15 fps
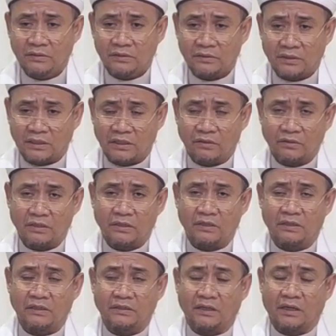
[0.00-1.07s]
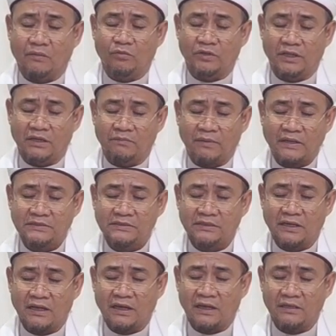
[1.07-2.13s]
Termasuk pahala yang
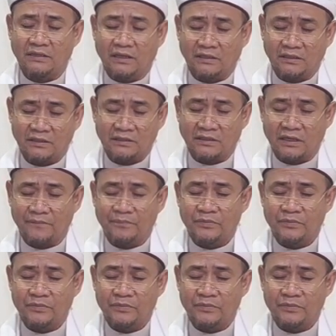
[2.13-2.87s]
akan Allah berikan,